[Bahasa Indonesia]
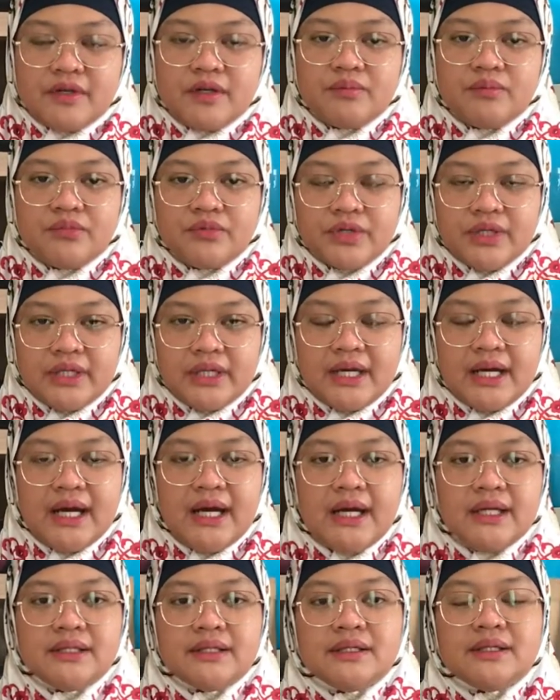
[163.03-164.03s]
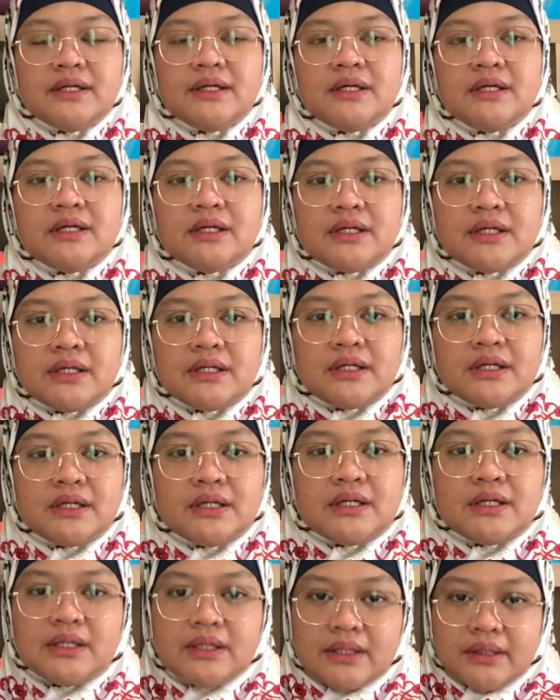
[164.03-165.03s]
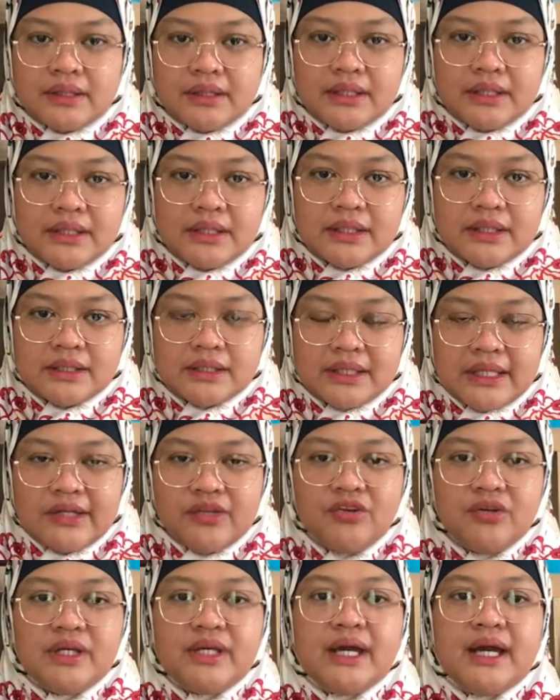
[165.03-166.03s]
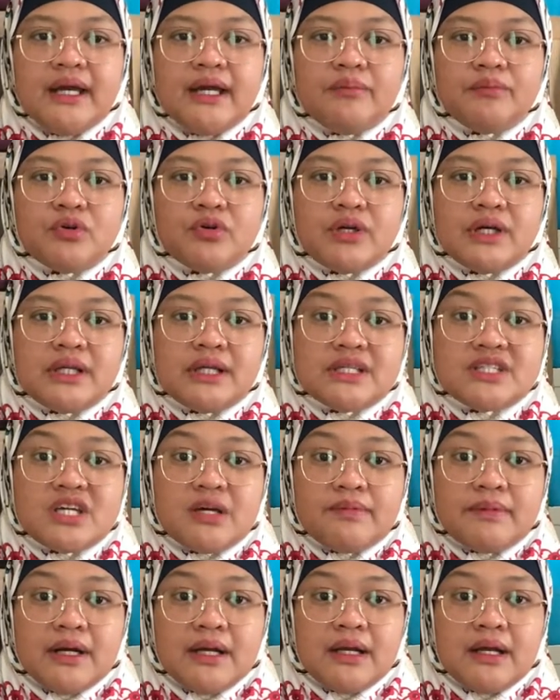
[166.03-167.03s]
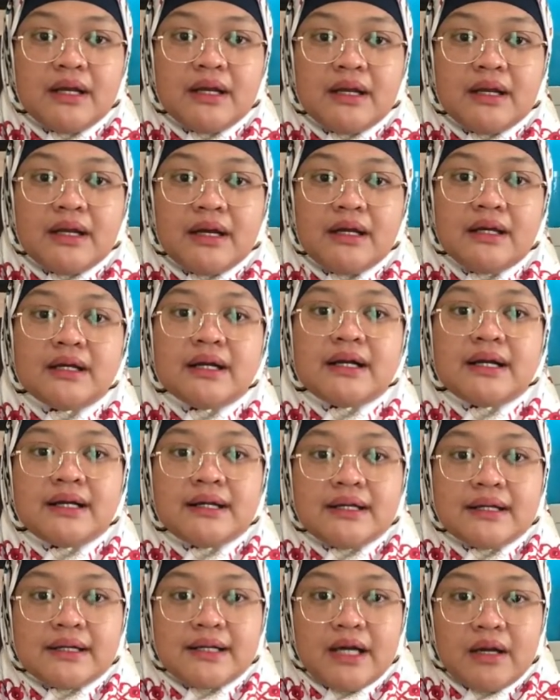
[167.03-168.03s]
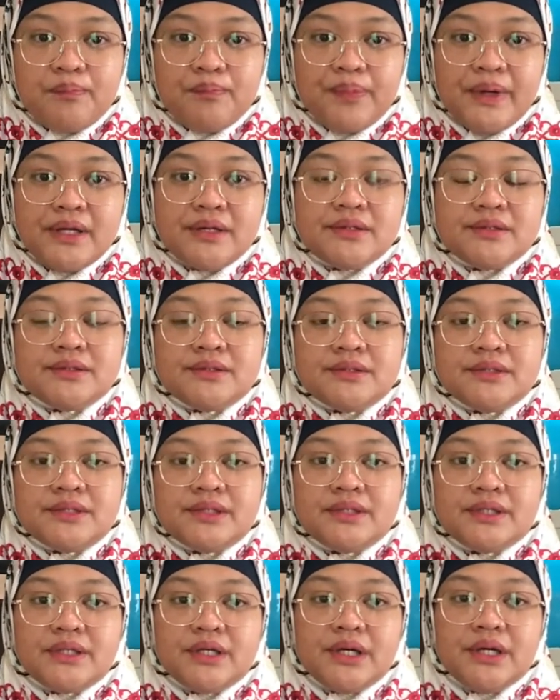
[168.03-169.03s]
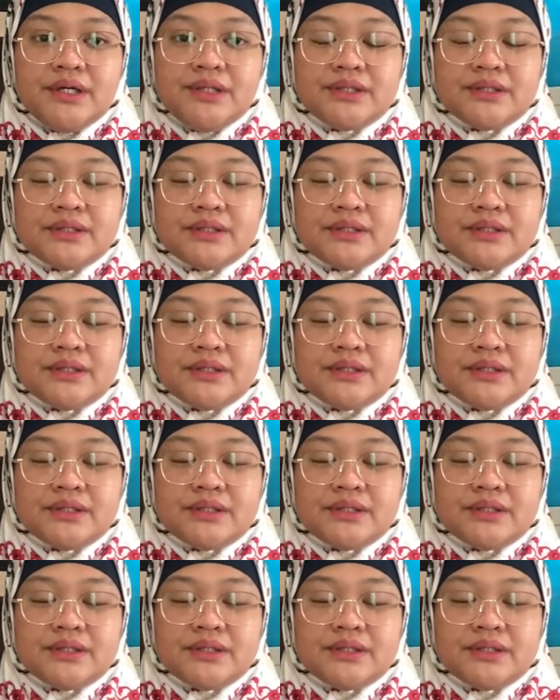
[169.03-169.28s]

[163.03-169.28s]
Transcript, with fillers: Kemudian eh, selanjutnya yang perlu kita siapkan adalah kapan ya.